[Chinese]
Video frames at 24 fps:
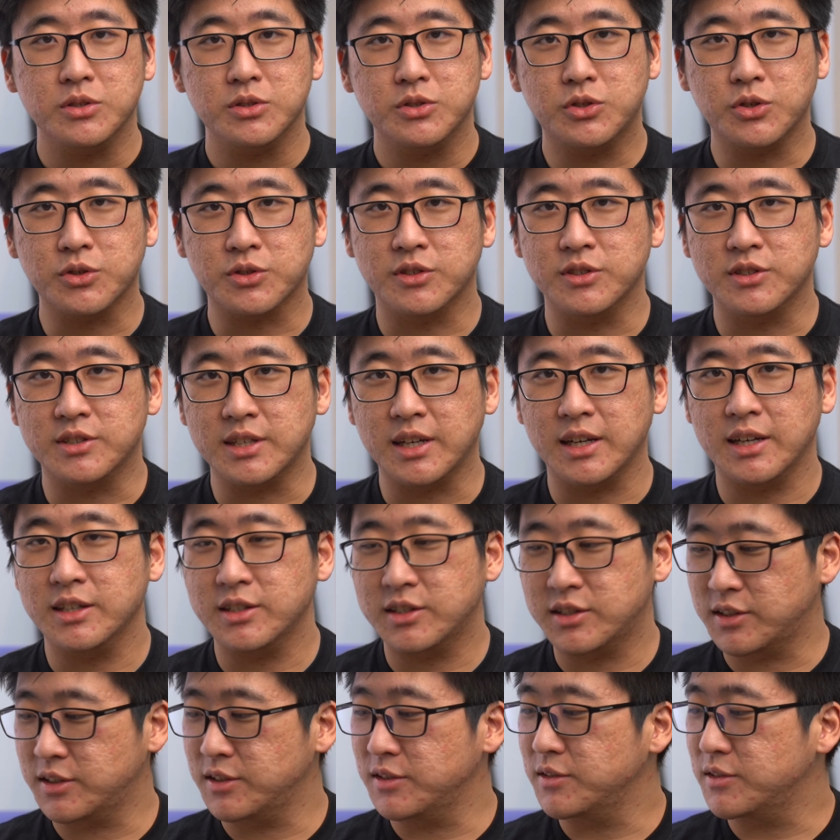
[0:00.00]
就是这一
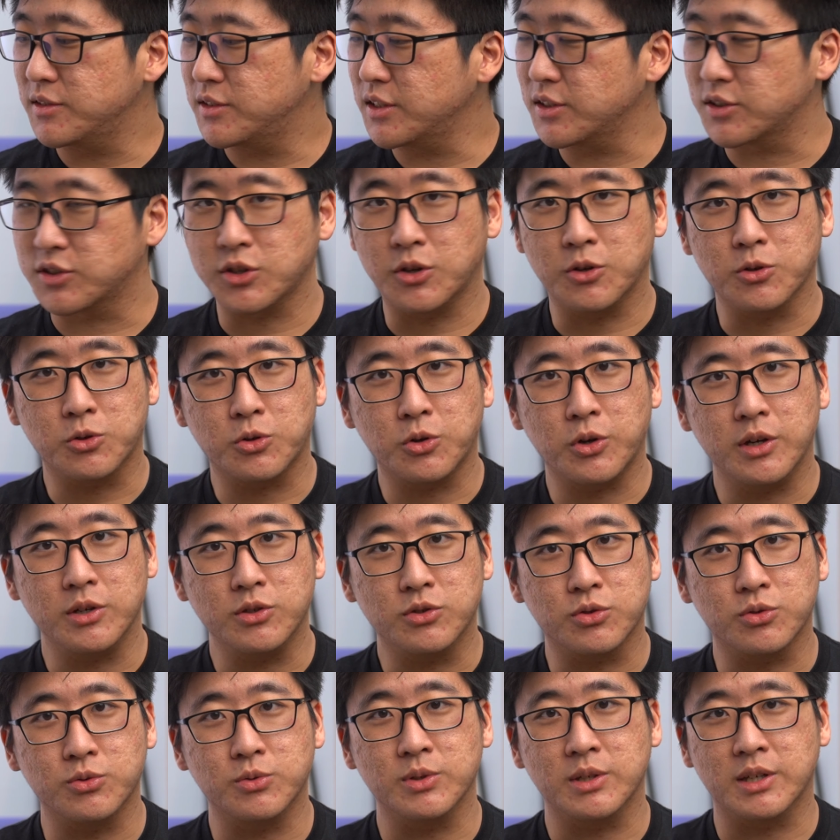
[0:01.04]
支这周推
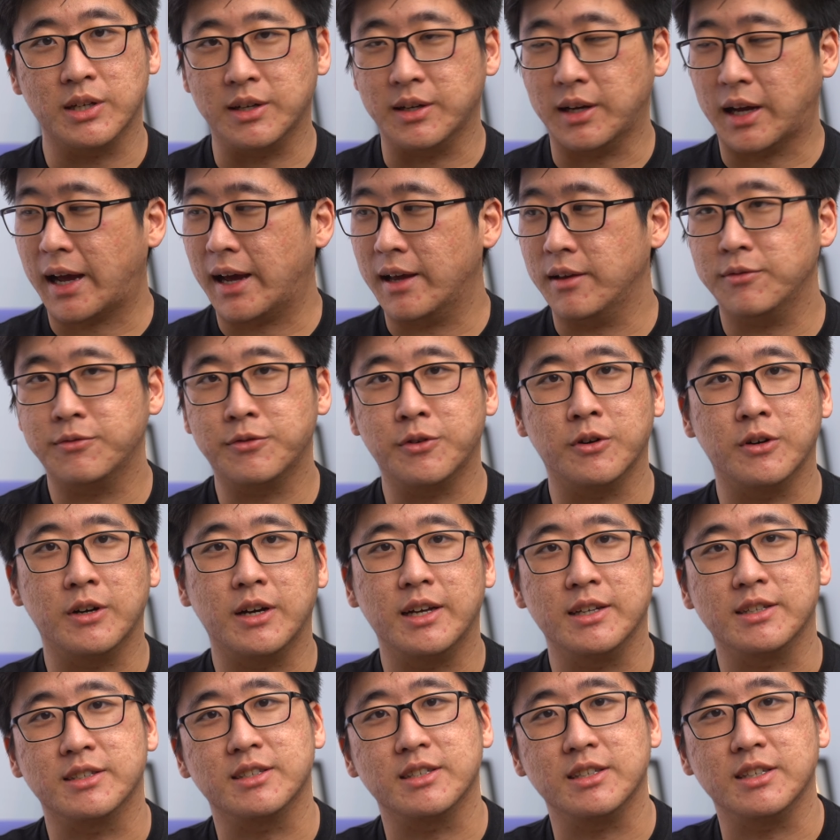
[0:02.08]
出的 iPhone
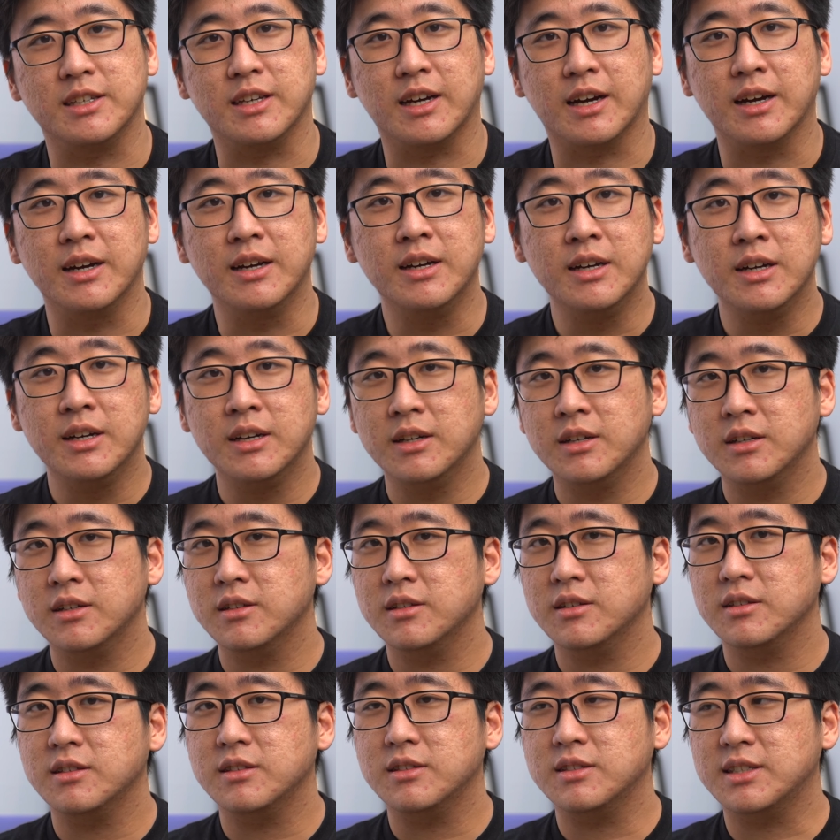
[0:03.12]
S E 啊，
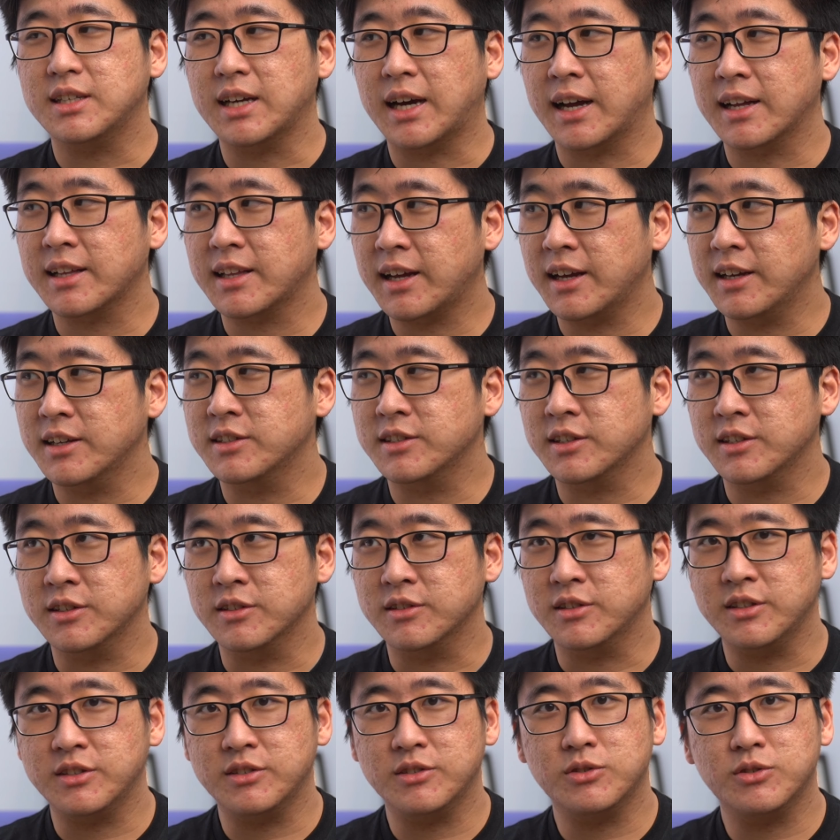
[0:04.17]
夹带
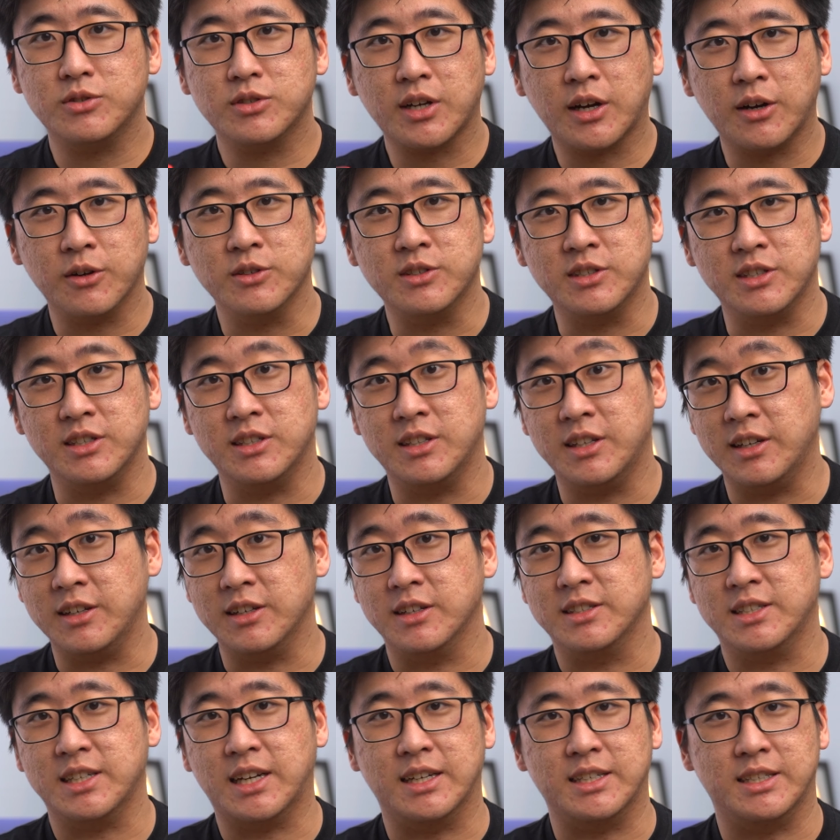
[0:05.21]
着超级低
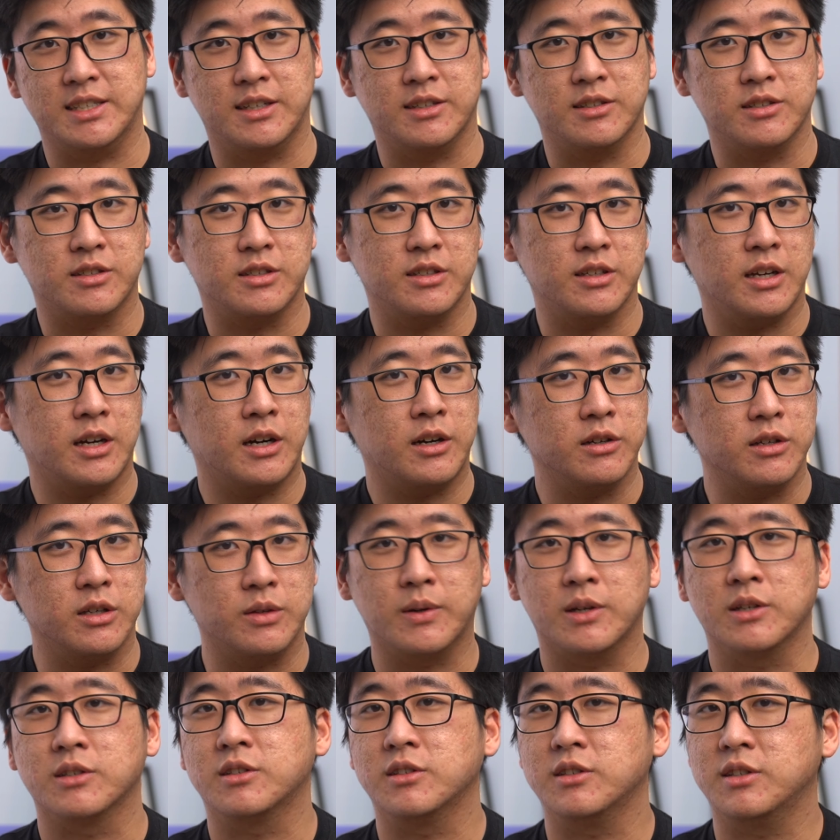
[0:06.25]
的价钱，只要一
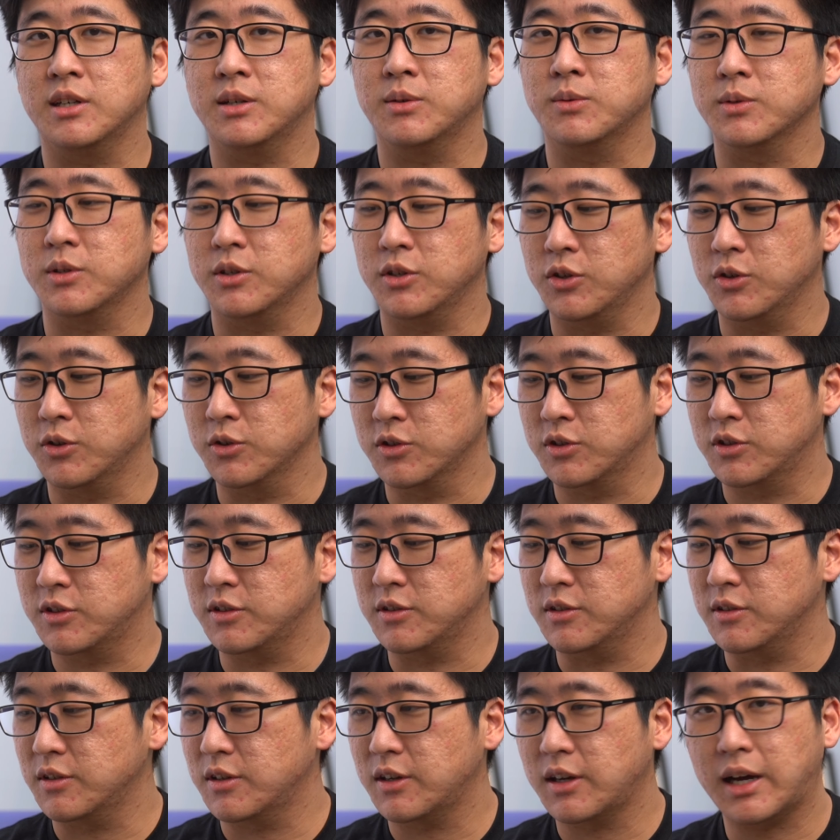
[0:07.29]
万四千五的优
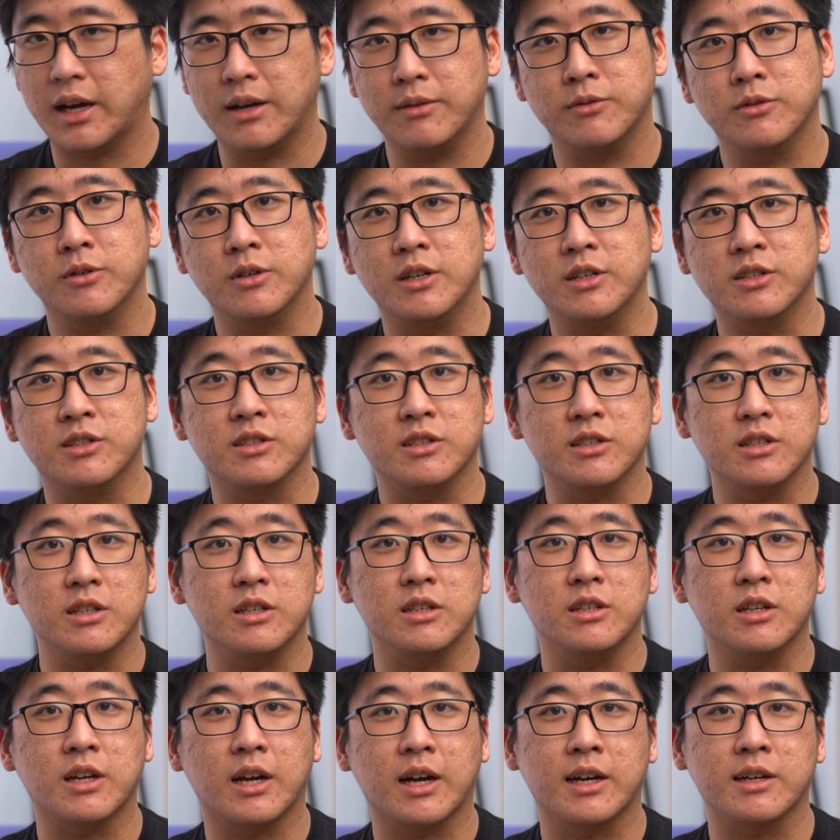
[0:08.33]
势。iPhone S
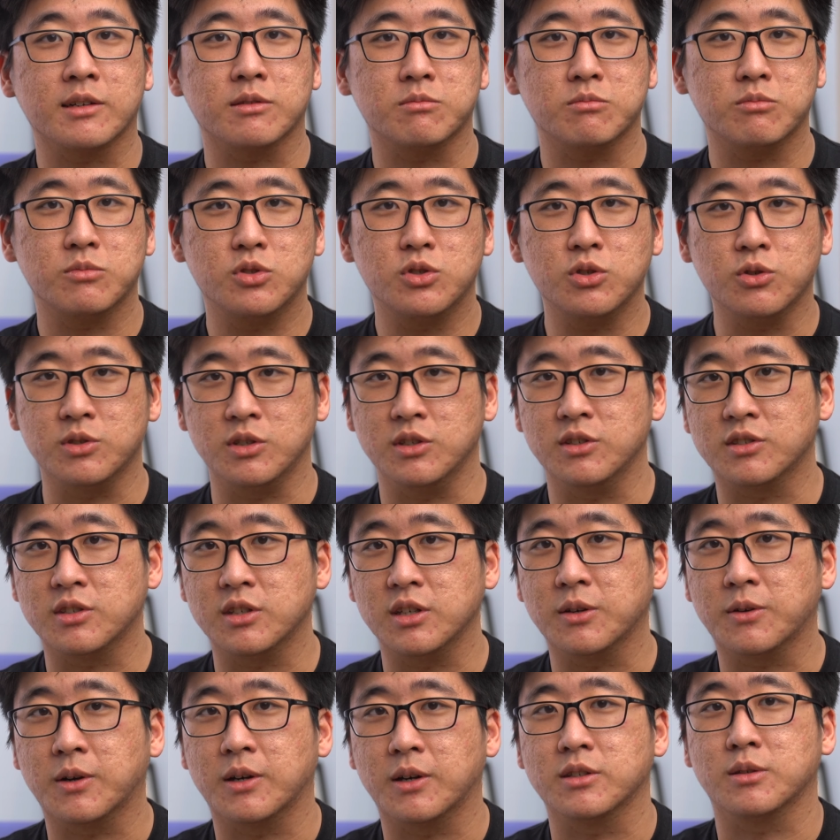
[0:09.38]
E 它究竟是
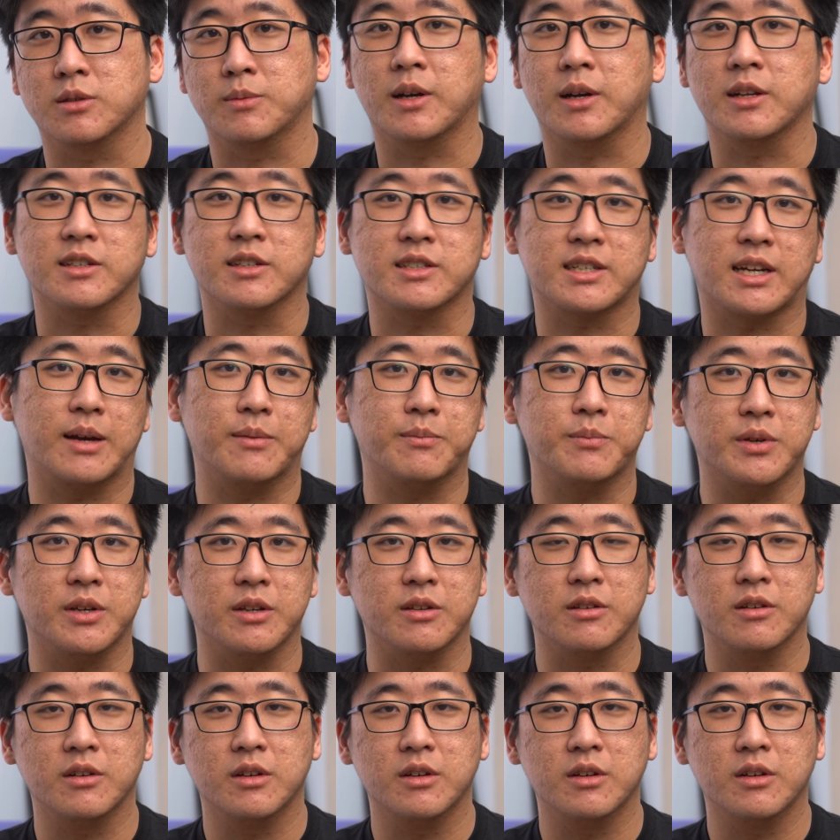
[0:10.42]
一款什么样的产品？